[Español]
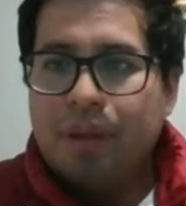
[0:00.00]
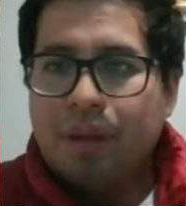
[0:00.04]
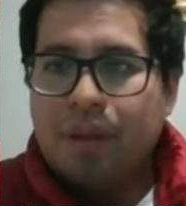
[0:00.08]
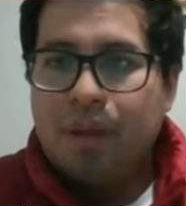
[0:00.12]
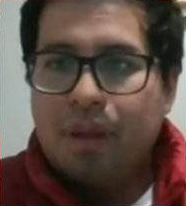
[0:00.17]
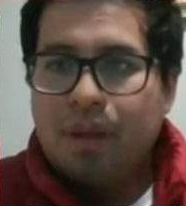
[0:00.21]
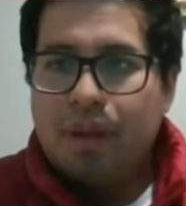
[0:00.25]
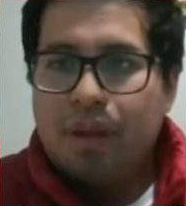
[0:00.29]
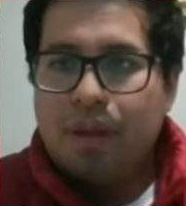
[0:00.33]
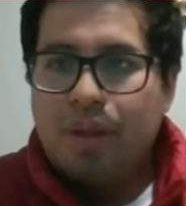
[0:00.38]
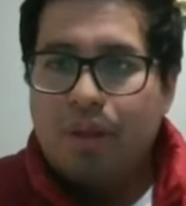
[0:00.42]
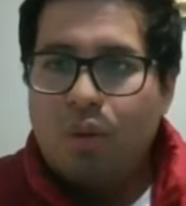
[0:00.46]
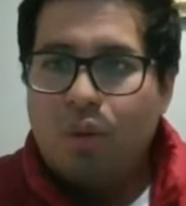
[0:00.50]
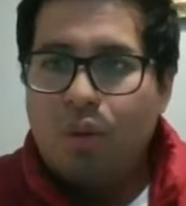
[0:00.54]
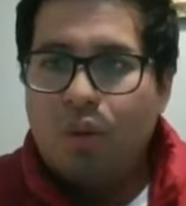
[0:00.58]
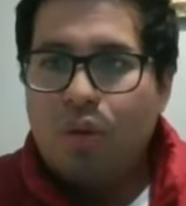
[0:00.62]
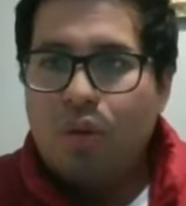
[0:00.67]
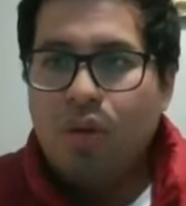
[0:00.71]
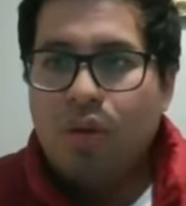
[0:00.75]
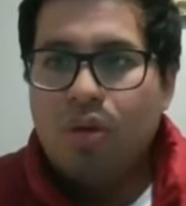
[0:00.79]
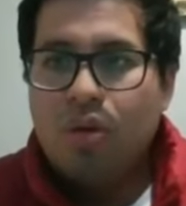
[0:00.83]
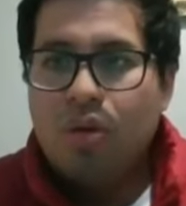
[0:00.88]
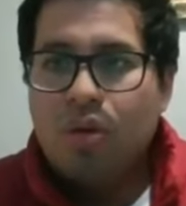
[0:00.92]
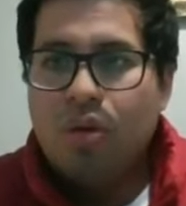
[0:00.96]
de
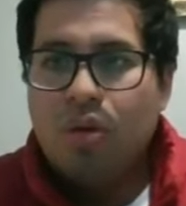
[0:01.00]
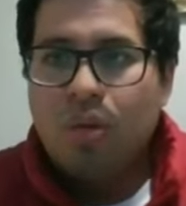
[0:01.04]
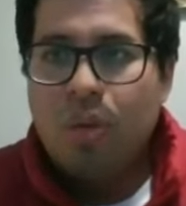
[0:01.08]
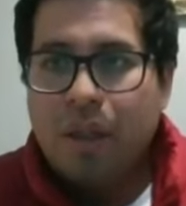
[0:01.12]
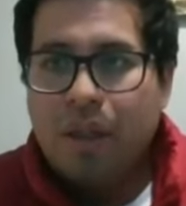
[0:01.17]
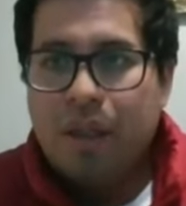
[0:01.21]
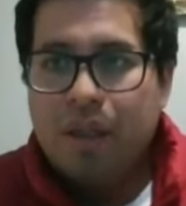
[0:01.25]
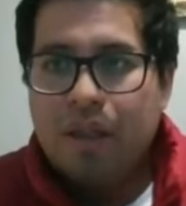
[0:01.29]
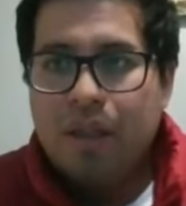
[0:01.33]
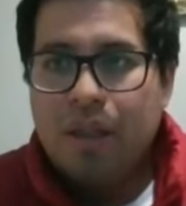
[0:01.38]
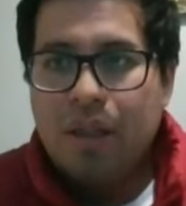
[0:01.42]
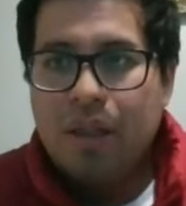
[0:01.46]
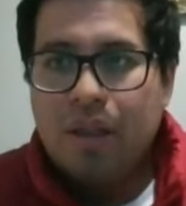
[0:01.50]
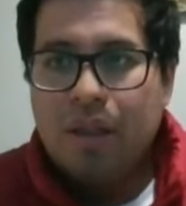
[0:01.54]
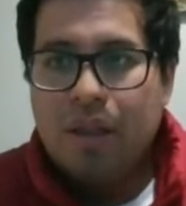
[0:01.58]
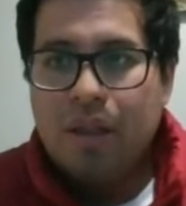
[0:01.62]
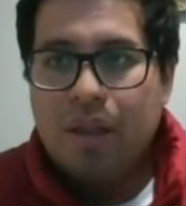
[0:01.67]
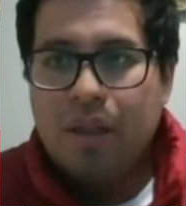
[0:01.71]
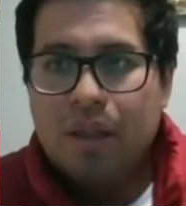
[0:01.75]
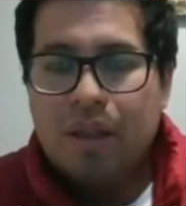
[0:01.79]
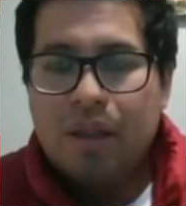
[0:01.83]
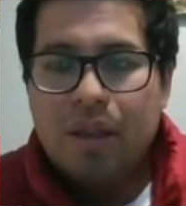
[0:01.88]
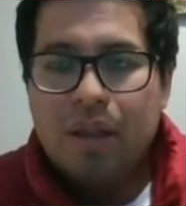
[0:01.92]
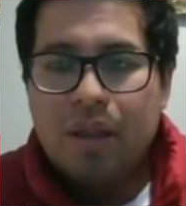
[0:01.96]
Estudios
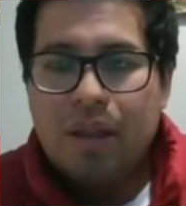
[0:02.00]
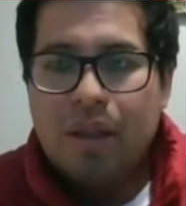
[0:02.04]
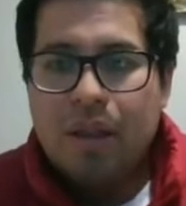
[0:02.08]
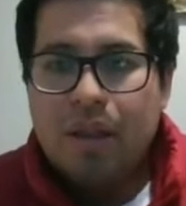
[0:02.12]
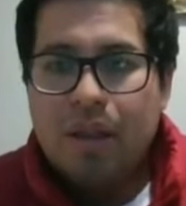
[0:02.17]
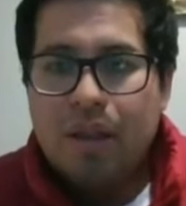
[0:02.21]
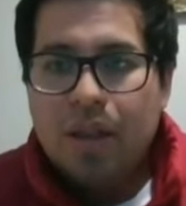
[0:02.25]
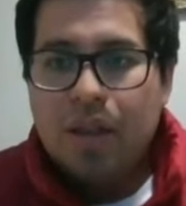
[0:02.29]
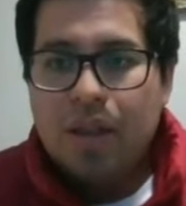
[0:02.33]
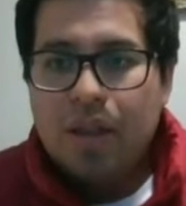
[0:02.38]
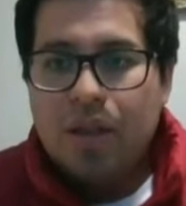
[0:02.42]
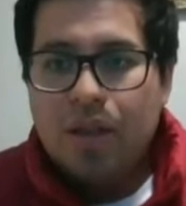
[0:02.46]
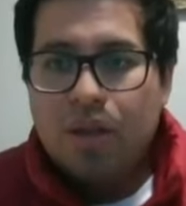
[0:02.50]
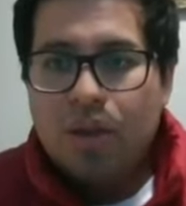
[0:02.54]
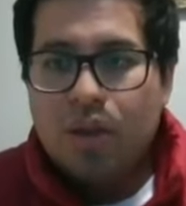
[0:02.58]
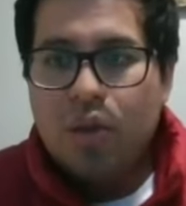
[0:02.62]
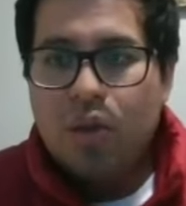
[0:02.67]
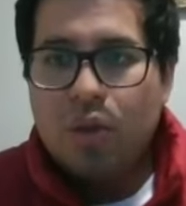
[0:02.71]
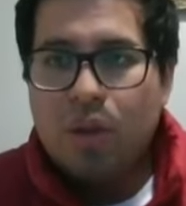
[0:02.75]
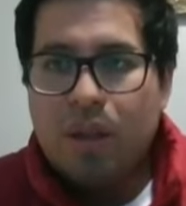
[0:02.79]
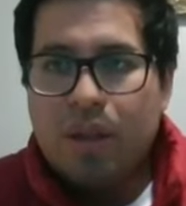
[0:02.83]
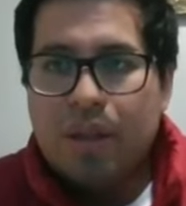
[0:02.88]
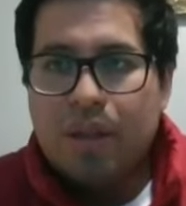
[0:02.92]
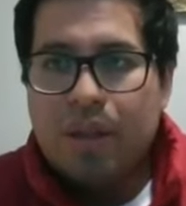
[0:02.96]
Novandi
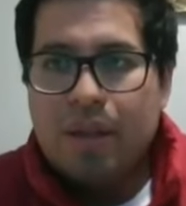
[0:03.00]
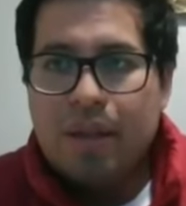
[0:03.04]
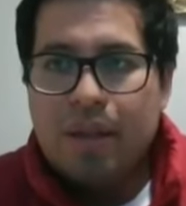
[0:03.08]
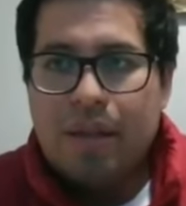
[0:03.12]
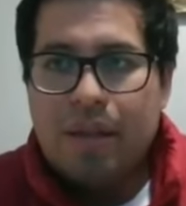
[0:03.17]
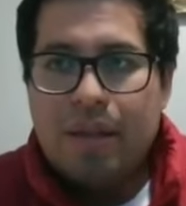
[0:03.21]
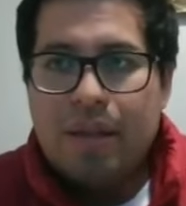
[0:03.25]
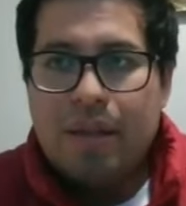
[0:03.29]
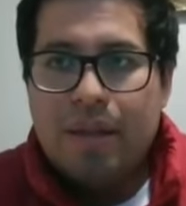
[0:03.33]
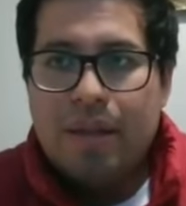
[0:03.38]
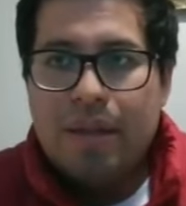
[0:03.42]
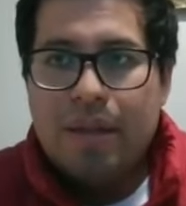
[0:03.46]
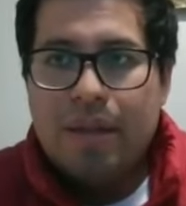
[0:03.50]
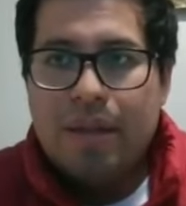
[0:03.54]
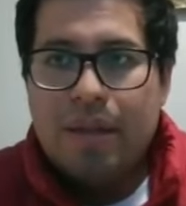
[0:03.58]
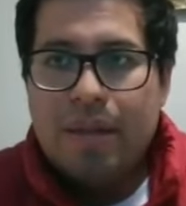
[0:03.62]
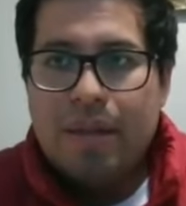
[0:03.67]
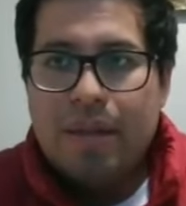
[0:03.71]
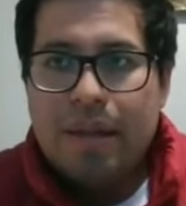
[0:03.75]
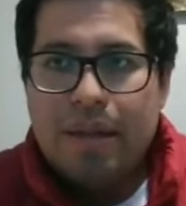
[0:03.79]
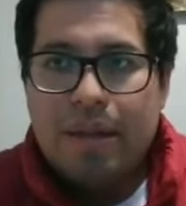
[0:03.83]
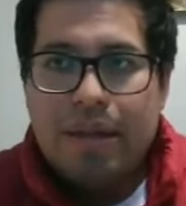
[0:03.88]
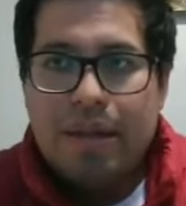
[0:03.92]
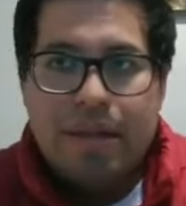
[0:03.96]

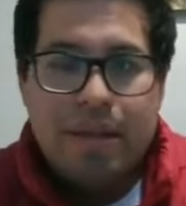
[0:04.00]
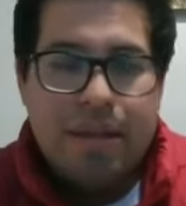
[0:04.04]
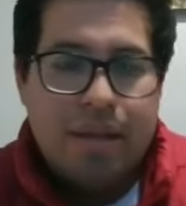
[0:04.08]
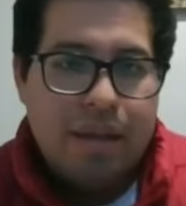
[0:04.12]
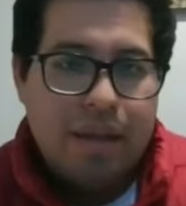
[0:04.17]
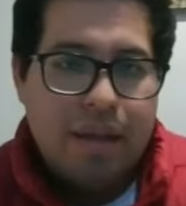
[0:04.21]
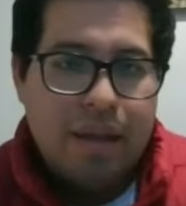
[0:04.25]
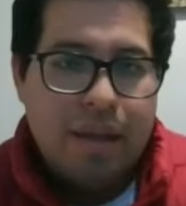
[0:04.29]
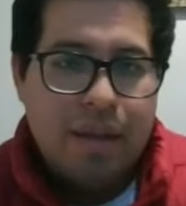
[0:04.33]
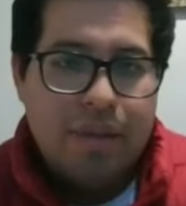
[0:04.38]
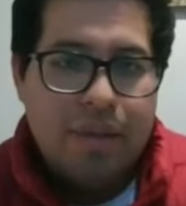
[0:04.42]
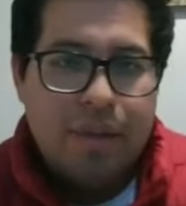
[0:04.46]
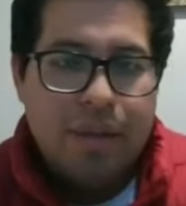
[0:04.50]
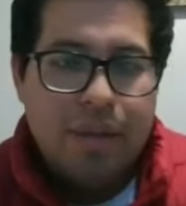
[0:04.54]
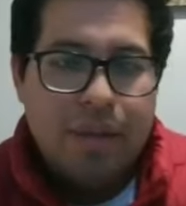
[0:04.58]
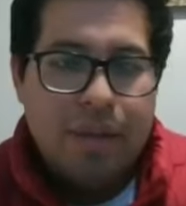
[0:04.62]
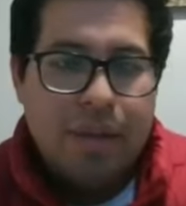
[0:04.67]
Yuricencia.